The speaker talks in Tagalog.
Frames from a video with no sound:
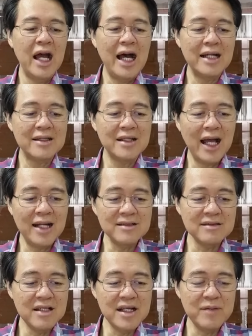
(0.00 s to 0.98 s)
At
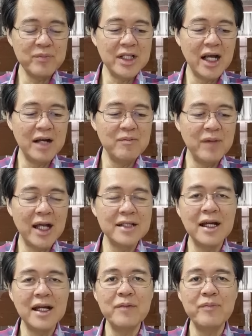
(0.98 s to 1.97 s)
lastly,
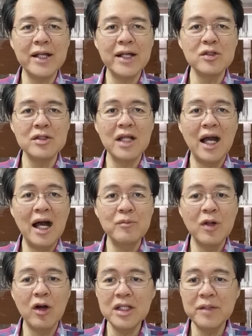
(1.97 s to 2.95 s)
pinakamagandang epekto ng
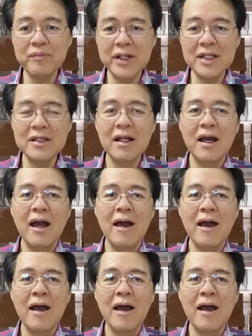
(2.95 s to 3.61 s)
amlodipine,